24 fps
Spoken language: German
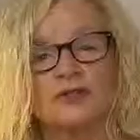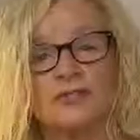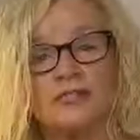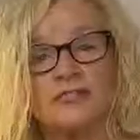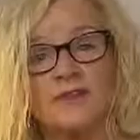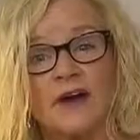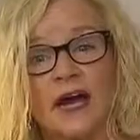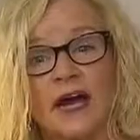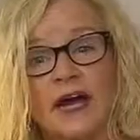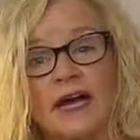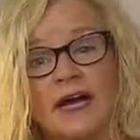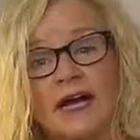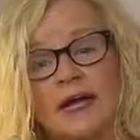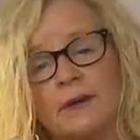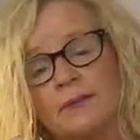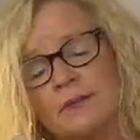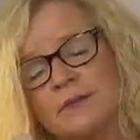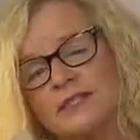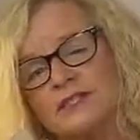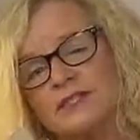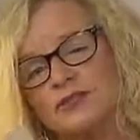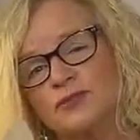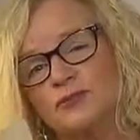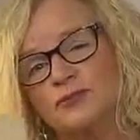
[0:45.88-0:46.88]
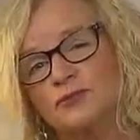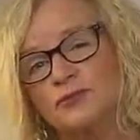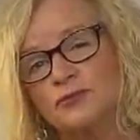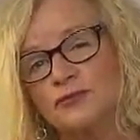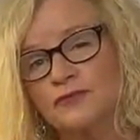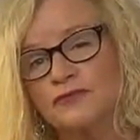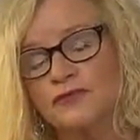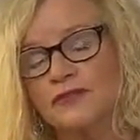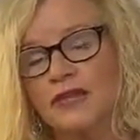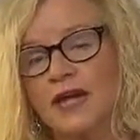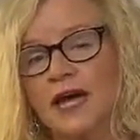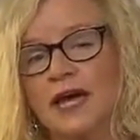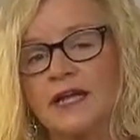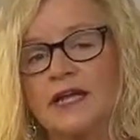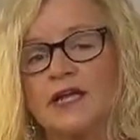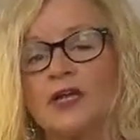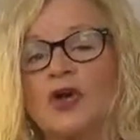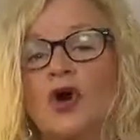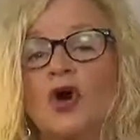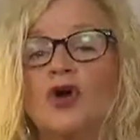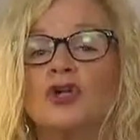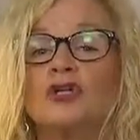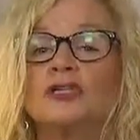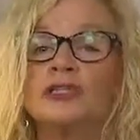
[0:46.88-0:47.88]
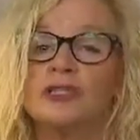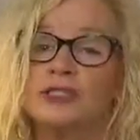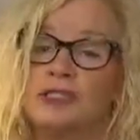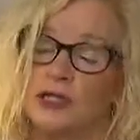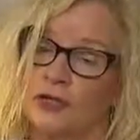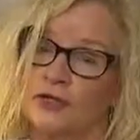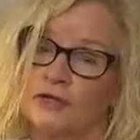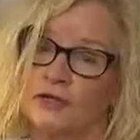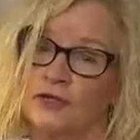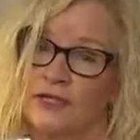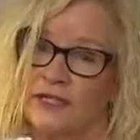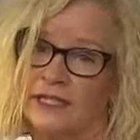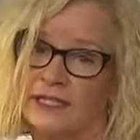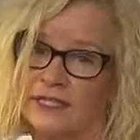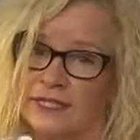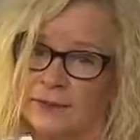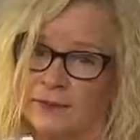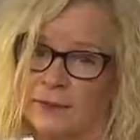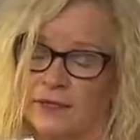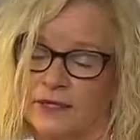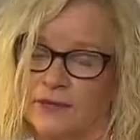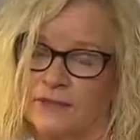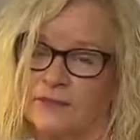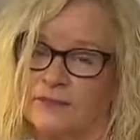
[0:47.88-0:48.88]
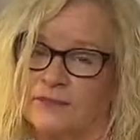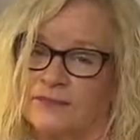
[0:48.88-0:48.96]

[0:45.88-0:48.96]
zwar kann man zum Prüfen einen Holzlöffel nehmen.